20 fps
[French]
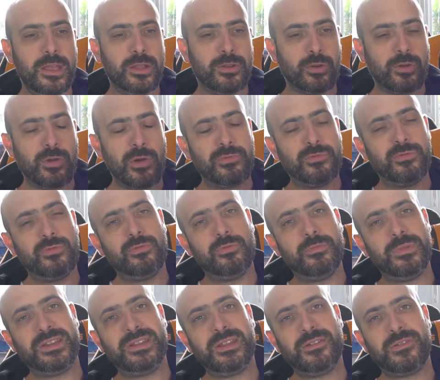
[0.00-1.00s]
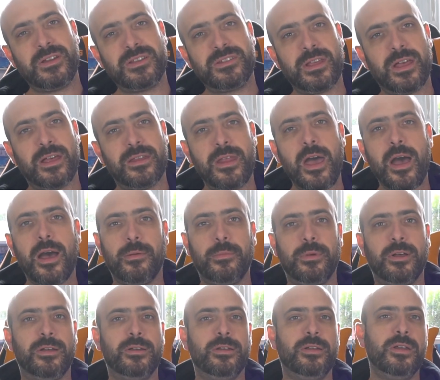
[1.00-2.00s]
Donc quand vous vous mettez face à un arbre,
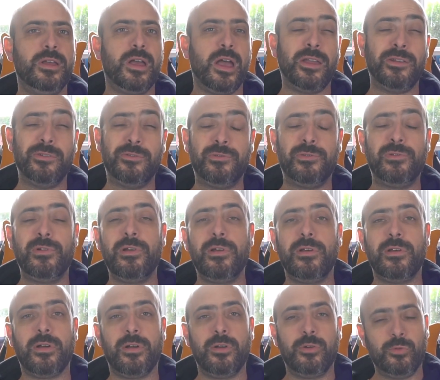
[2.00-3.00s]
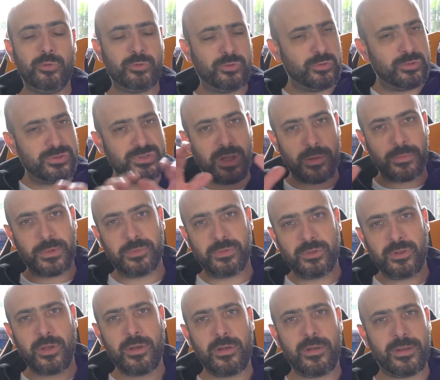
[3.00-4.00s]
à une fleur, ou tout ça en même
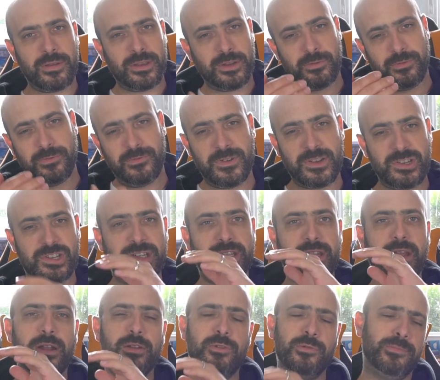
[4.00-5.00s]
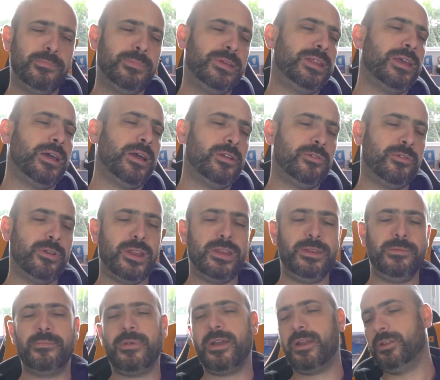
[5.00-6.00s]
temps, avec du végétal, du minéral, de
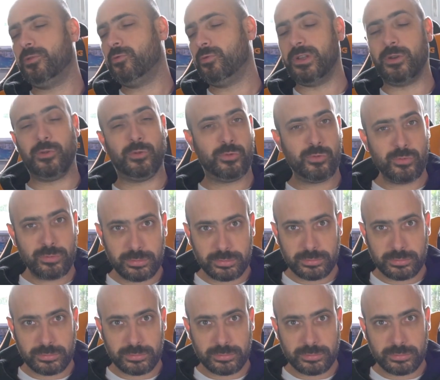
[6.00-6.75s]
l'animal et tout, il y a de tout,